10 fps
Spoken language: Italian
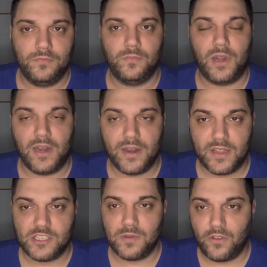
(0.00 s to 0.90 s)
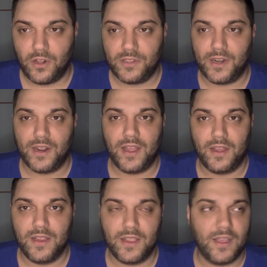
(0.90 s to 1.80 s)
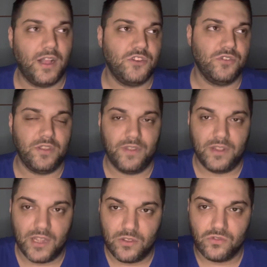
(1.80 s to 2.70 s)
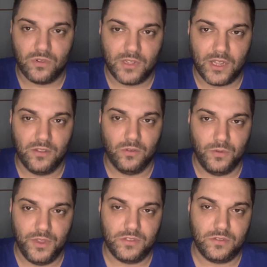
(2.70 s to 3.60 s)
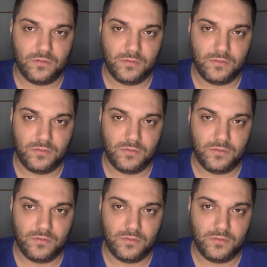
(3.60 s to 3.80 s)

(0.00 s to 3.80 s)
per l'ennesima volta, raga, il calcio è diventato soltanto questo.